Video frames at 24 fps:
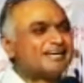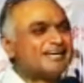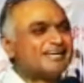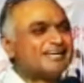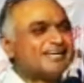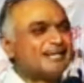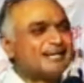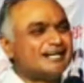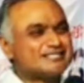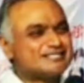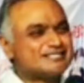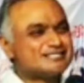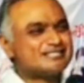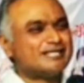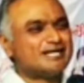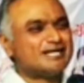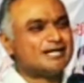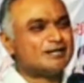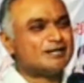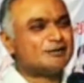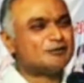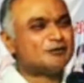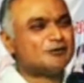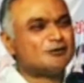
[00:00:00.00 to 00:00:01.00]
కనుక అలాంటి
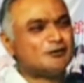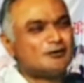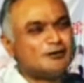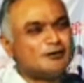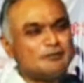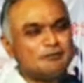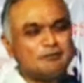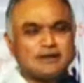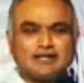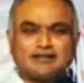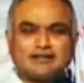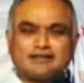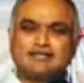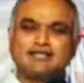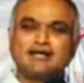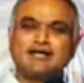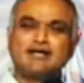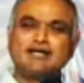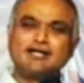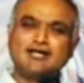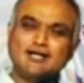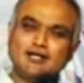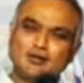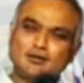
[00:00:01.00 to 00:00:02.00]
స్థానంలో ఉన్నాడు పెద్ద
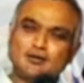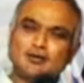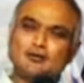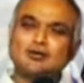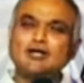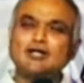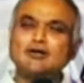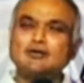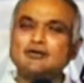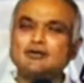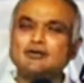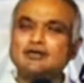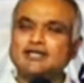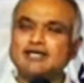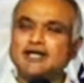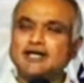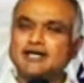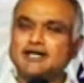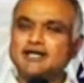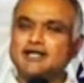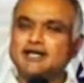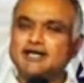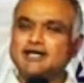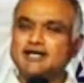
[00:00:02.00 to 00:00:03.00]
ఇల్లు కూడా ఉంది
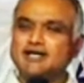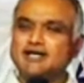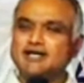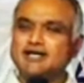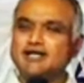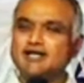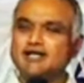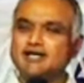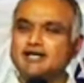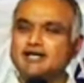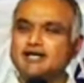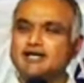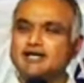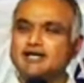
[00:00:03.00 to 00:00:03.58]
ఆయనకి